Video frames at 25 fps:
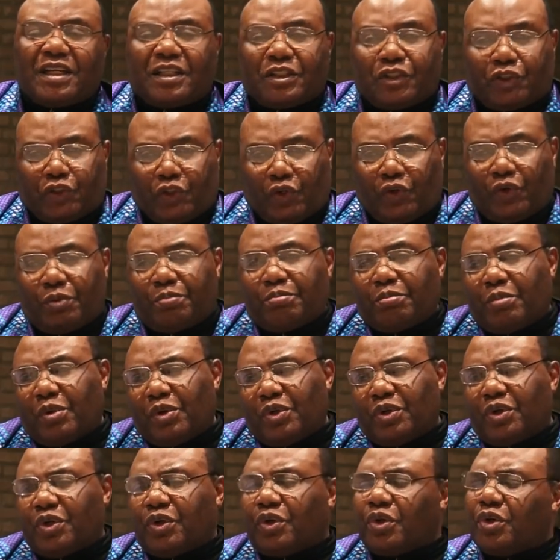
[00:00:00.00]
Je
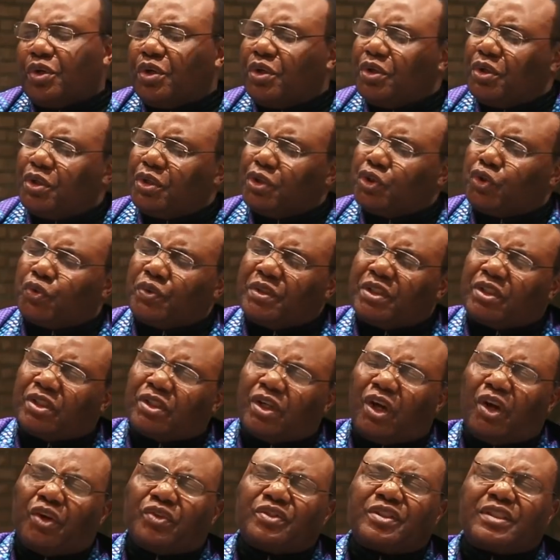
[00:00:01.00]
me réjouis
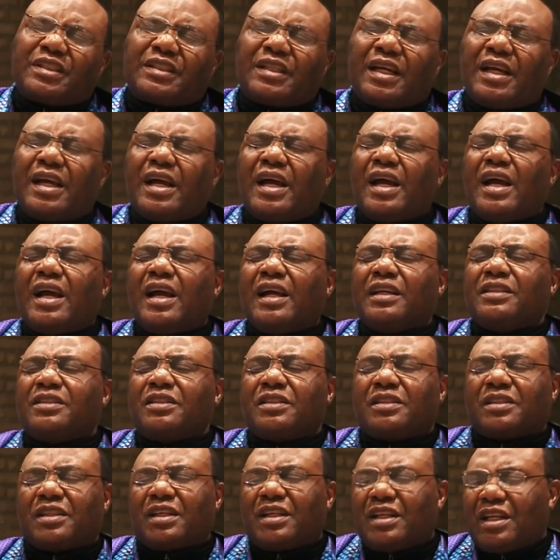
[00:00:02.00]
sans
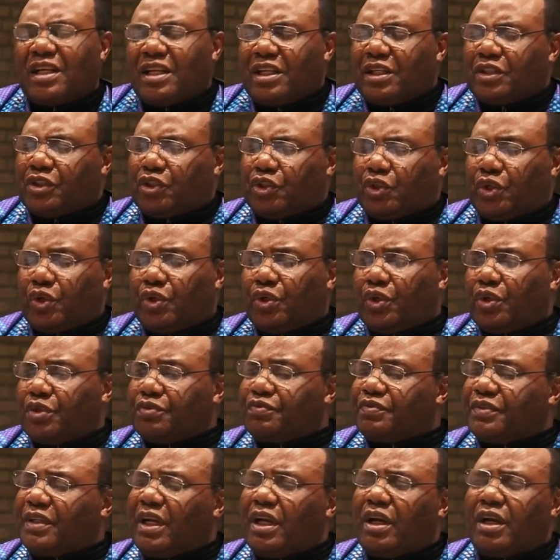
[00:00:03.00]
cesse,
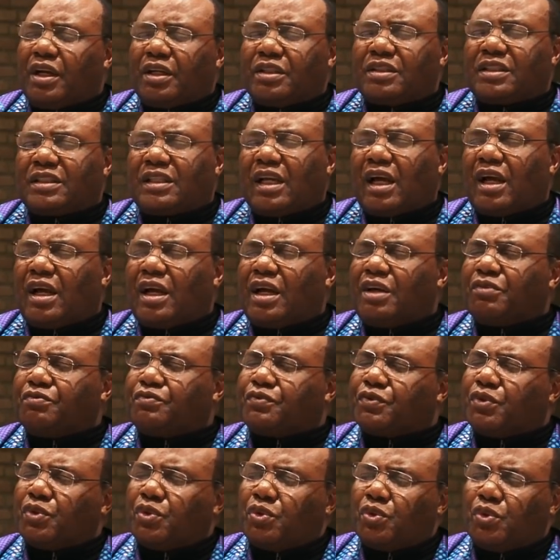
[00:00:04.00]
je viens
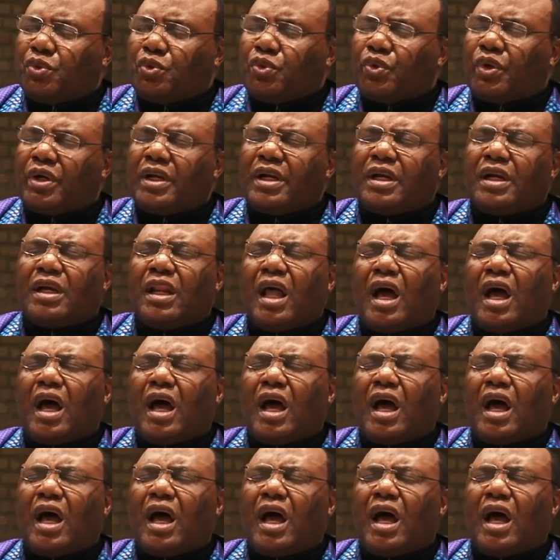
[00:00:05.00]
savourer